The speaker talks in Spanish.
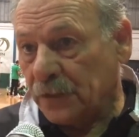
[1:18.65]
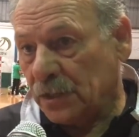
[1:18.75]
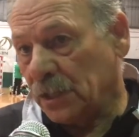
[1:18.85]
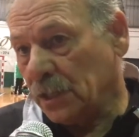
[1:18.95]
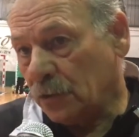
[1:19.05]

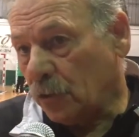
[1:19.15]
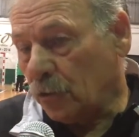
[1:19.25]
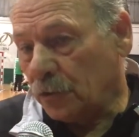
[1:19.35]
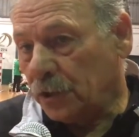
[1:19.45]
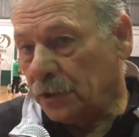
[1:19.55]
Sí,
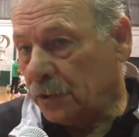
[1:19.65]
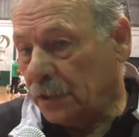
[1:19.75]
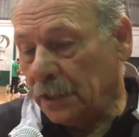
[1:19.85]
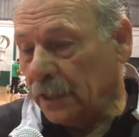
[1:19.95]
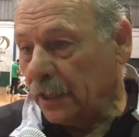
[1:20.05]
todos
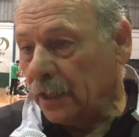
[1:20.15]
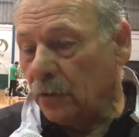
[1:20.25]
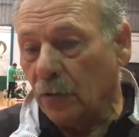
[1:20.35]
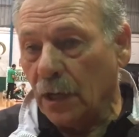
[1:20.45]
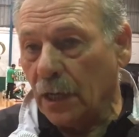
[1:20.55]
tienen que
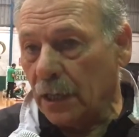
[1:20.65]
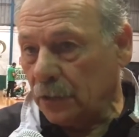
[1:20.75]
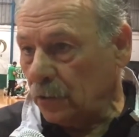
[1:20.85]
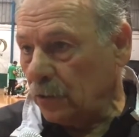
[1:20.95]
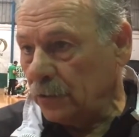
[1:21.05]
jugar,
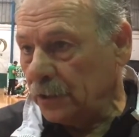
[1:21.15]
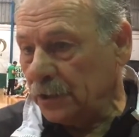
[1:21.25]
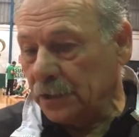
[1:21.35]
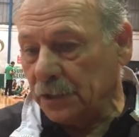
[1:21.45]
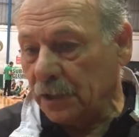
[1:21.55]
todos
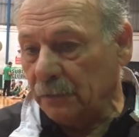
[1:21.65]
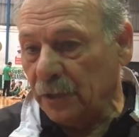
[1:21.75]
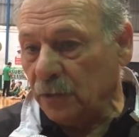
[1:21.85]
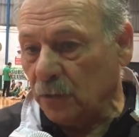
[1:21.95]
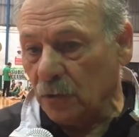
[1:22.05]
necesitan
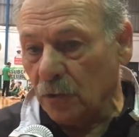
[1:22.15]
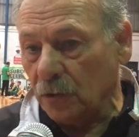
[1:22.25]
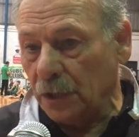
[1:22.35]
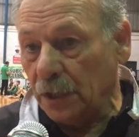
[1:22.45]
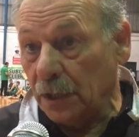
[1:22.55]

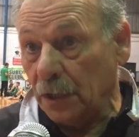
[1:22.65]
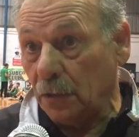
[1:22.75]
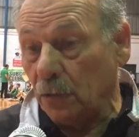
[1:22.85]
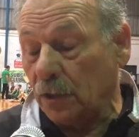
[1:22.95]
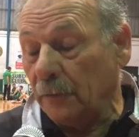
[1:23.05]
minutos y
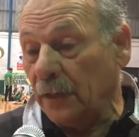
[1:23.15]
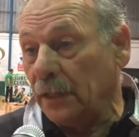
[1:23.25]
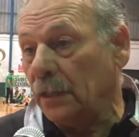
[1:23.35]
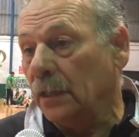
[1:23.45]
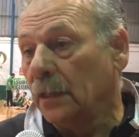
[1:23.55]

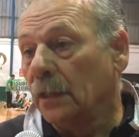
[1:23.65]
justamente,